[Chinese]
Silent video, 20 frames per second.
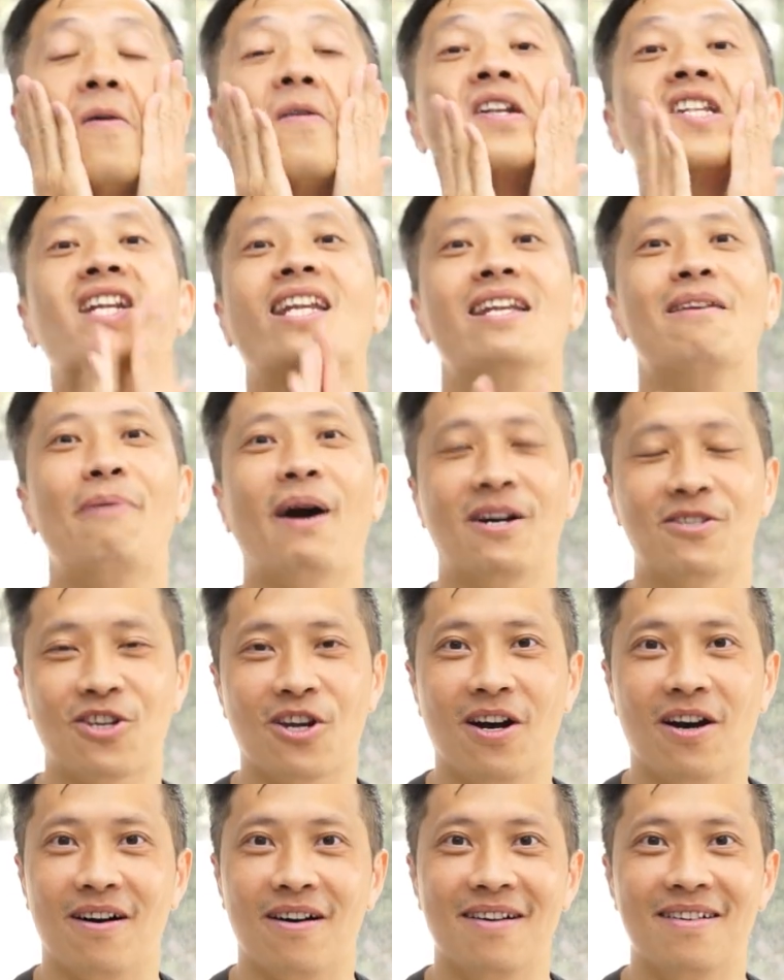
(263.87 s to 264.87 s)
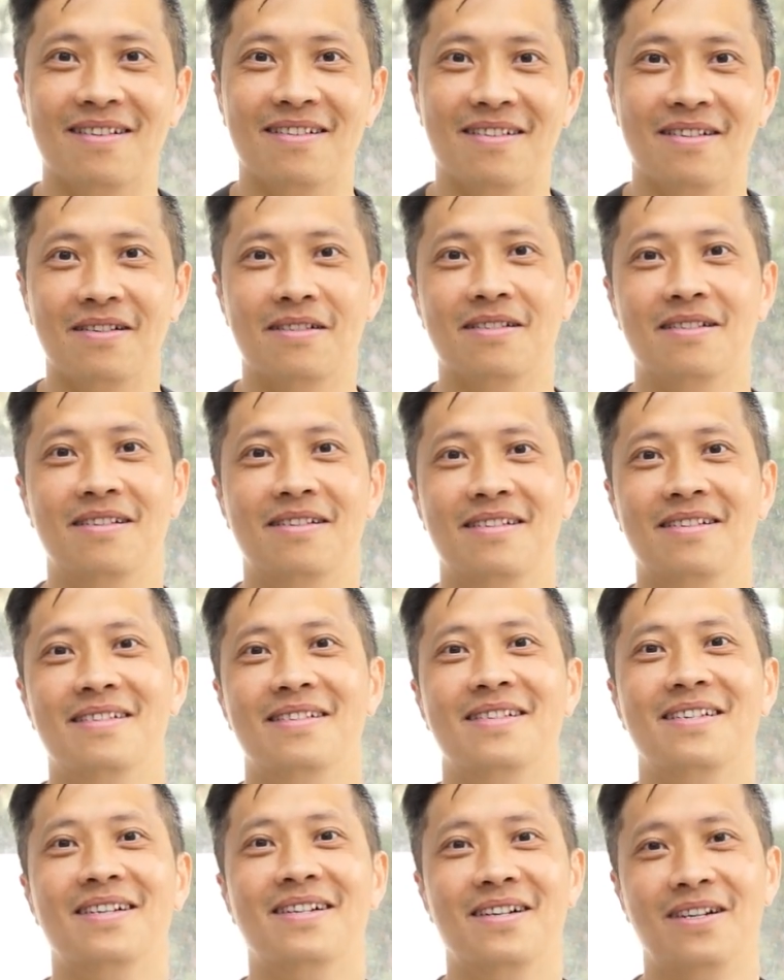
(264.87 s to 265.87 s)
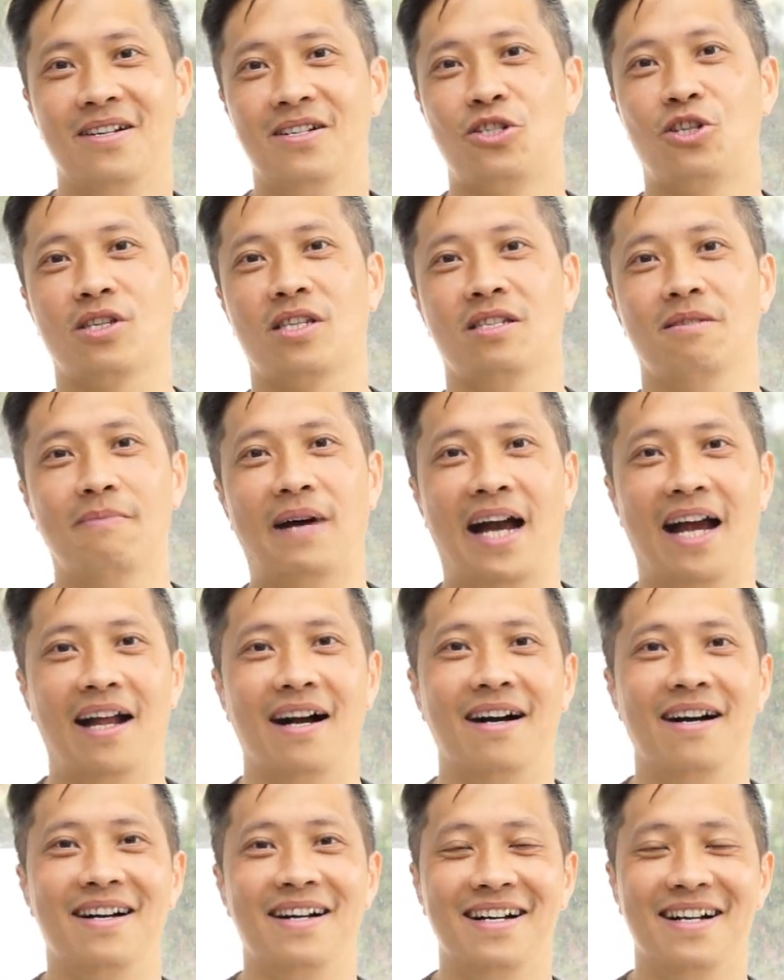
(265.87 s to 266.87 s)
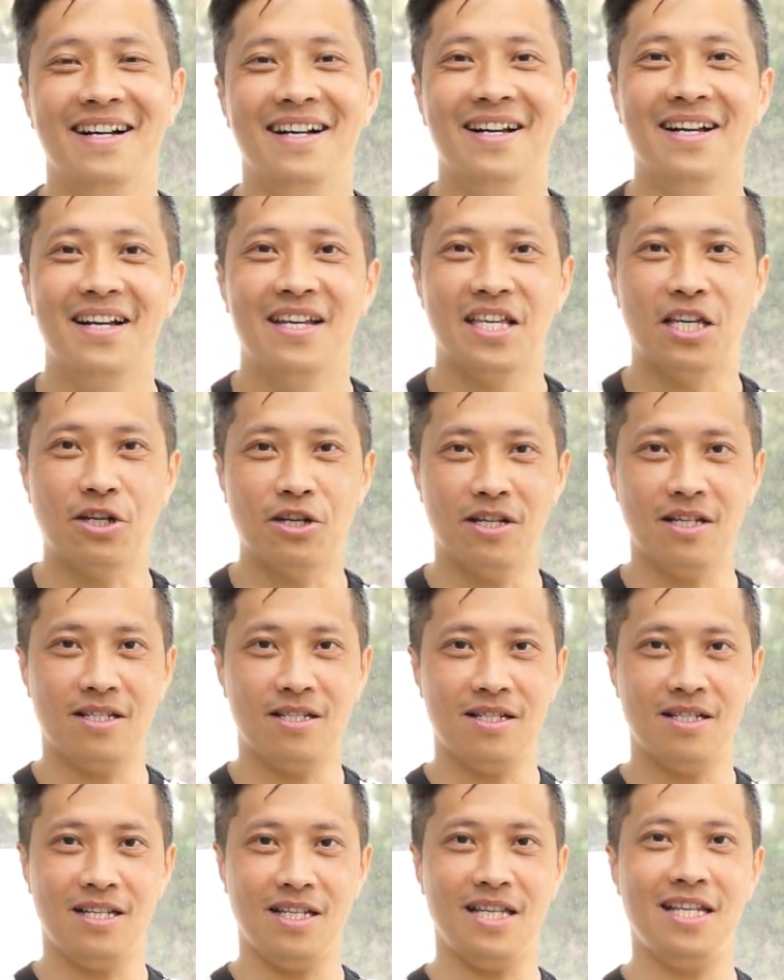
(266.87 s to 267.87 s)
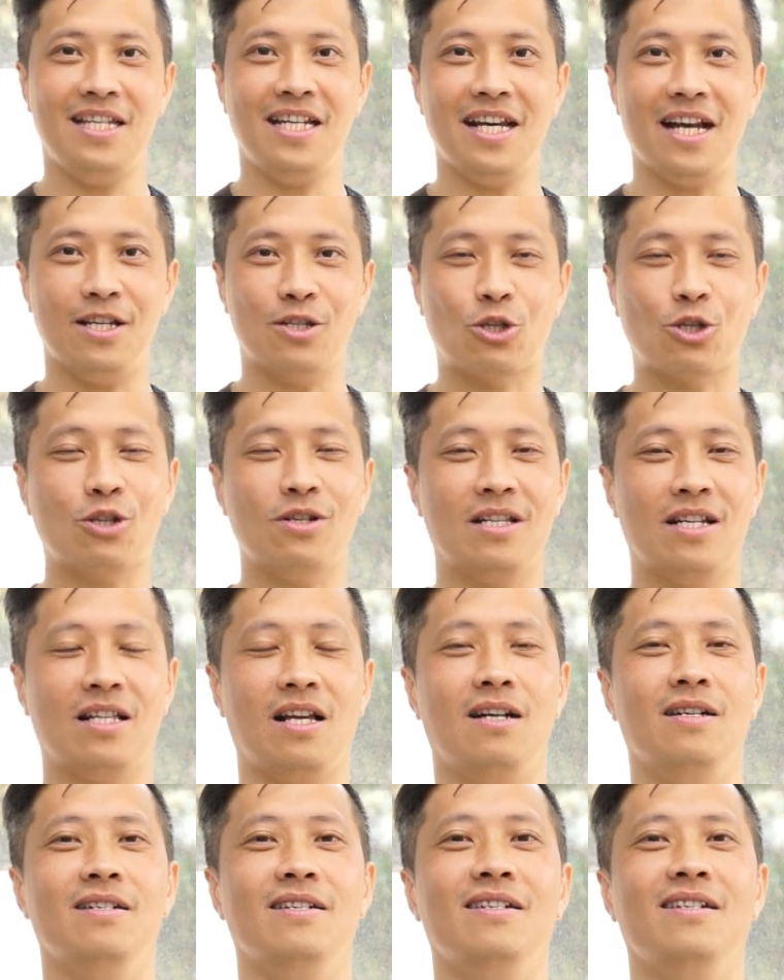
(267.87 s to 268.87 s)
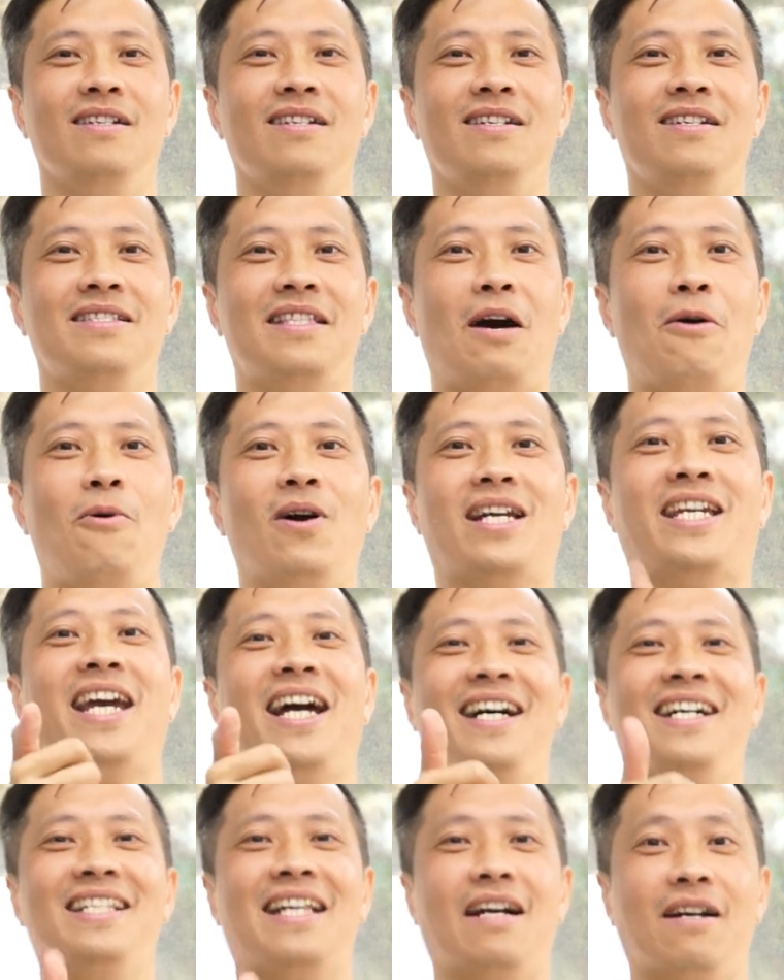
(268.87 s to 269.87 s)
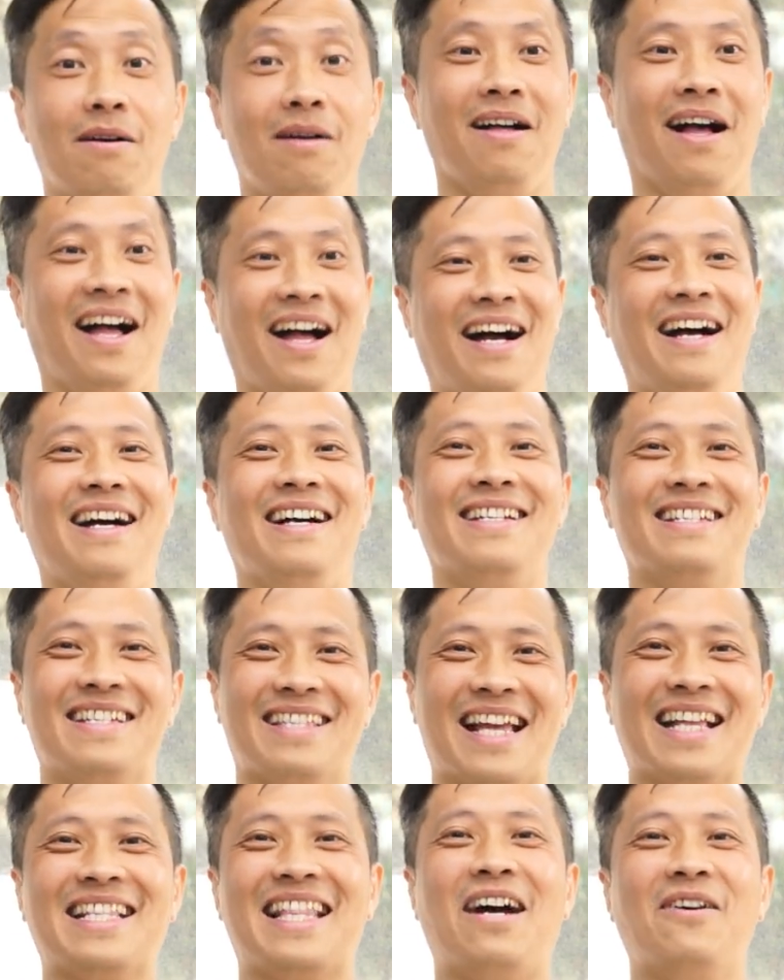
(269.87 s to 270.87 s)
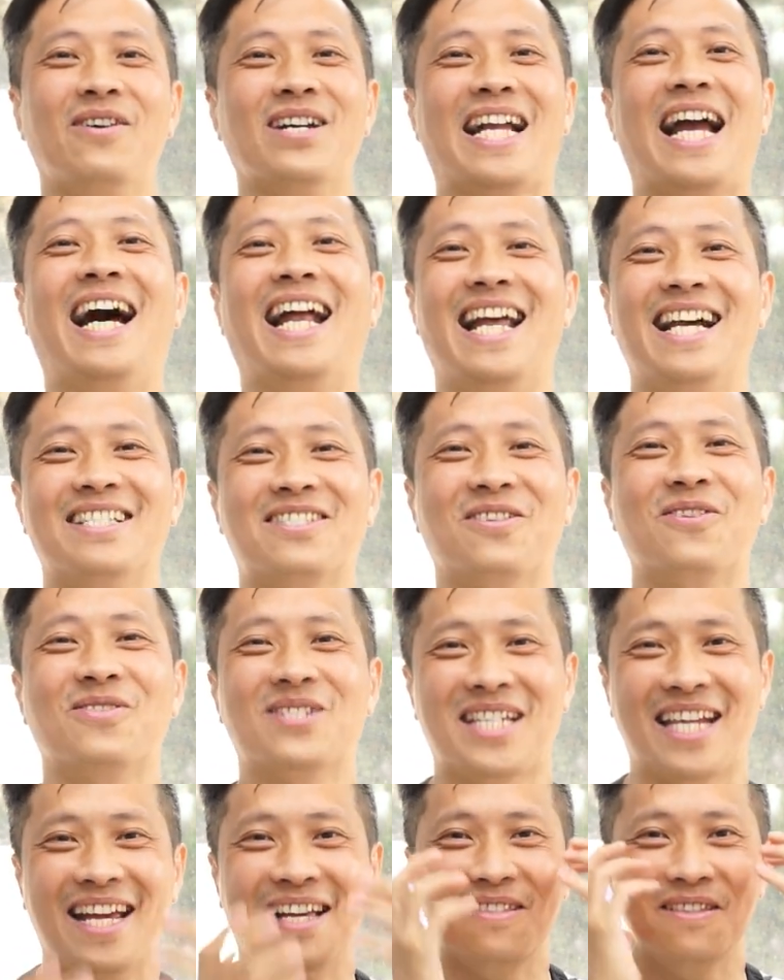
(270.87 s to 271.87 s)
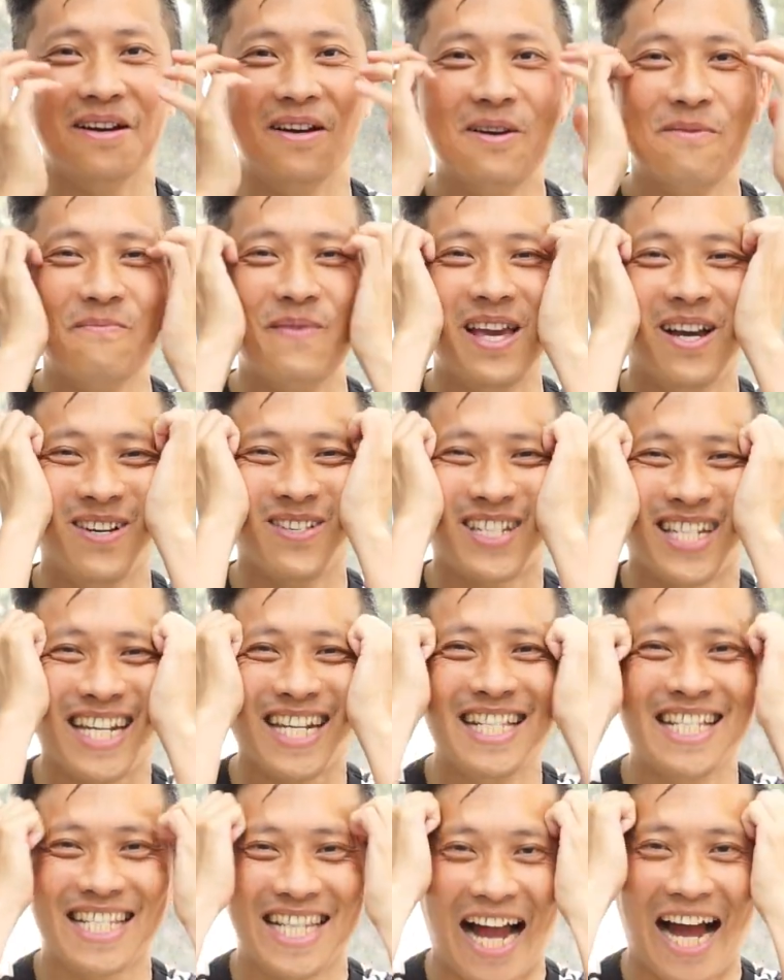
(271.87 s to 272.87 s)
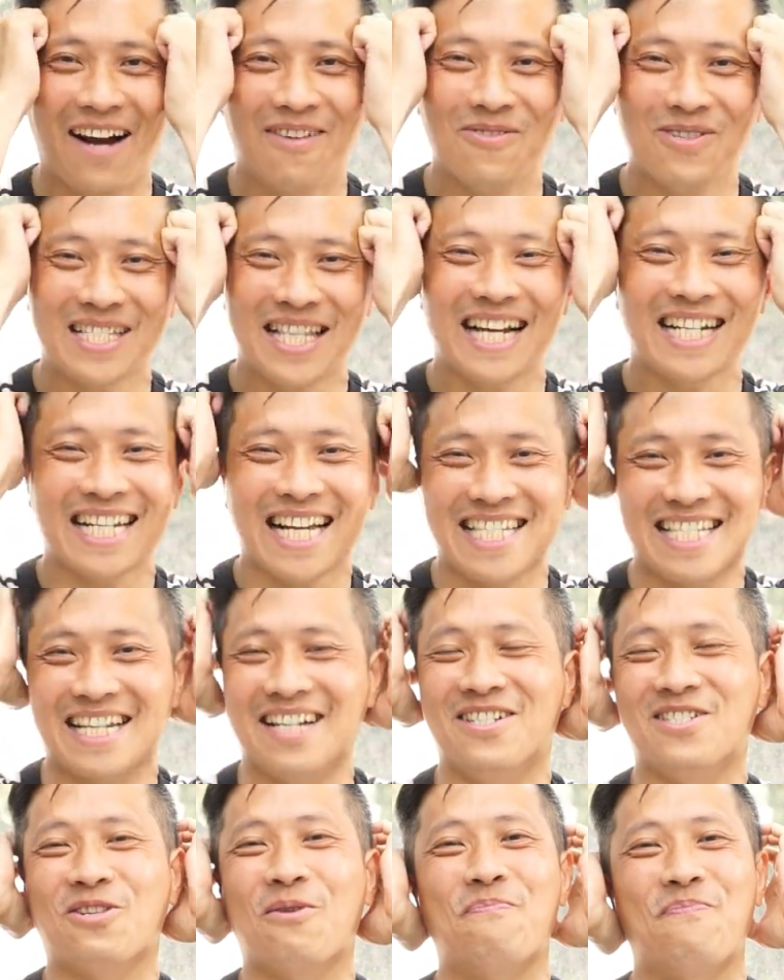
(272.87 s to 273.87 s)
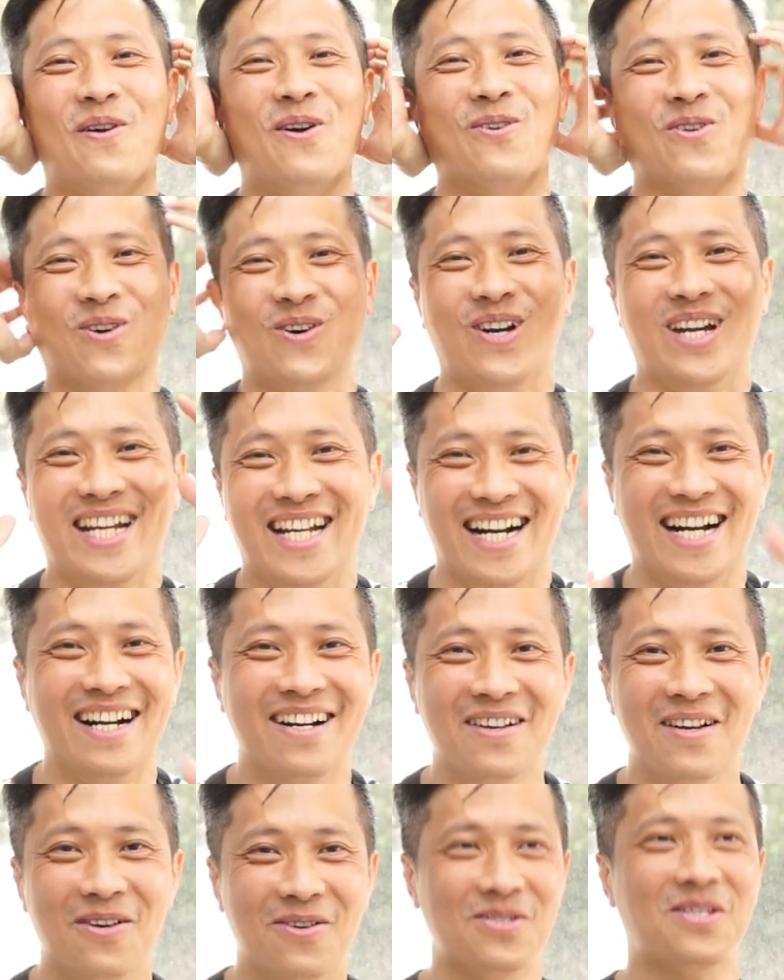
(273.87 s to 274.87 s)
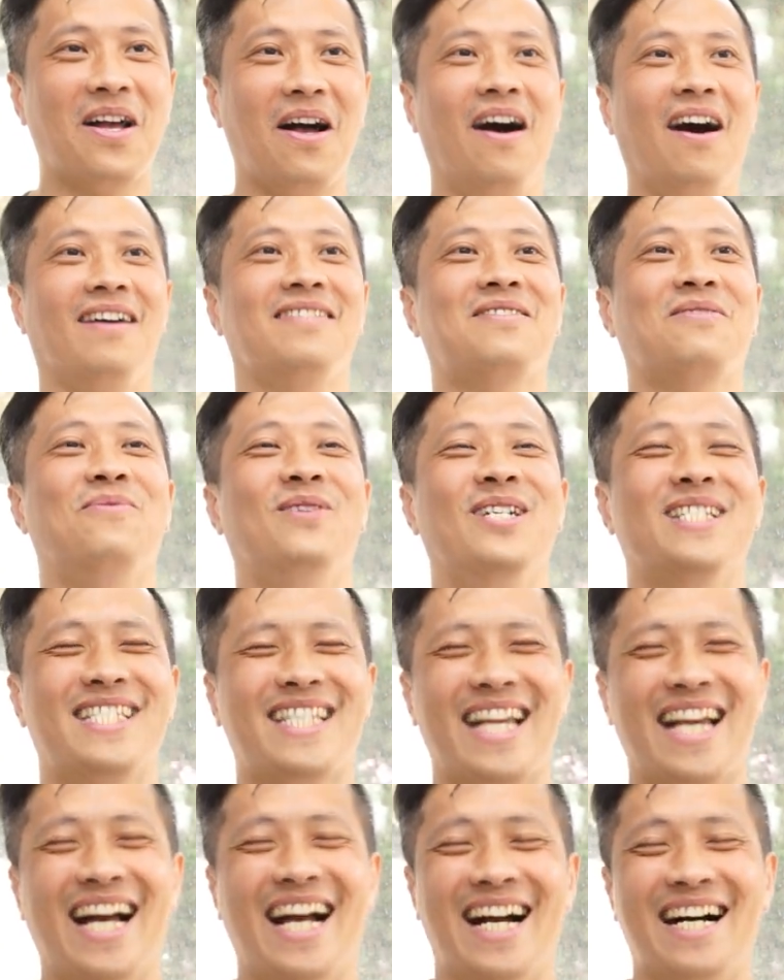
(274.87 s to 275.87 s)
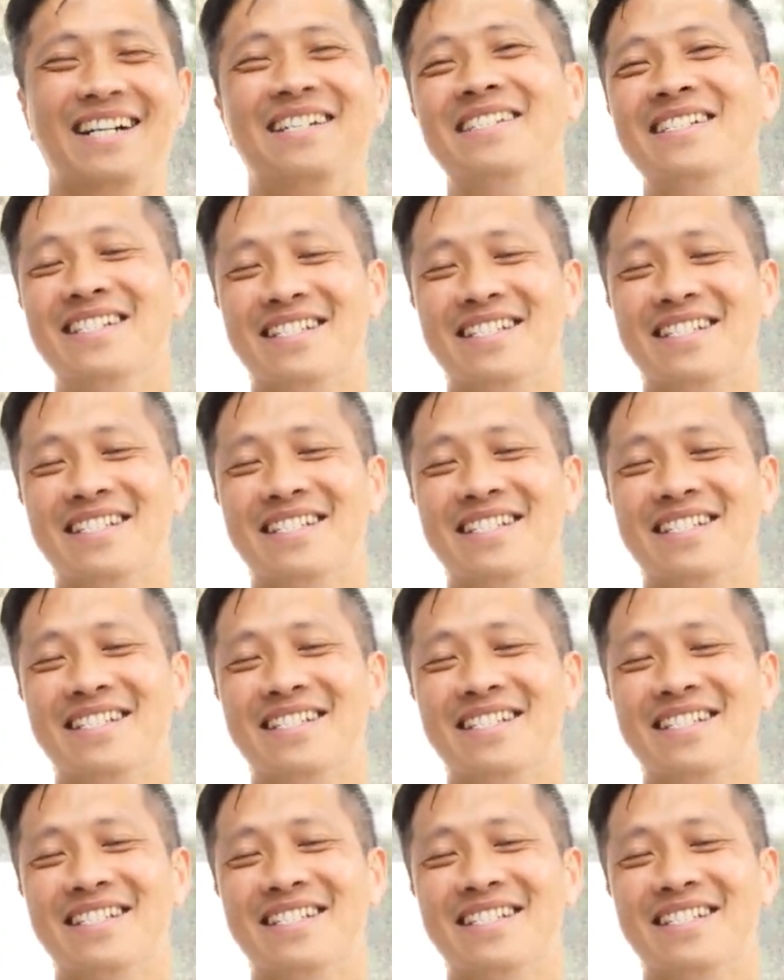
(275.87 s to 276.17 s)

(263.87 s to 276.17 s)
我急跑就就失败了，也就是已经很顺了，那嗯，然后我开二档，呃，那档位卡在中间，没有进档，我当下整个就崩溃了。我说怎么会这样？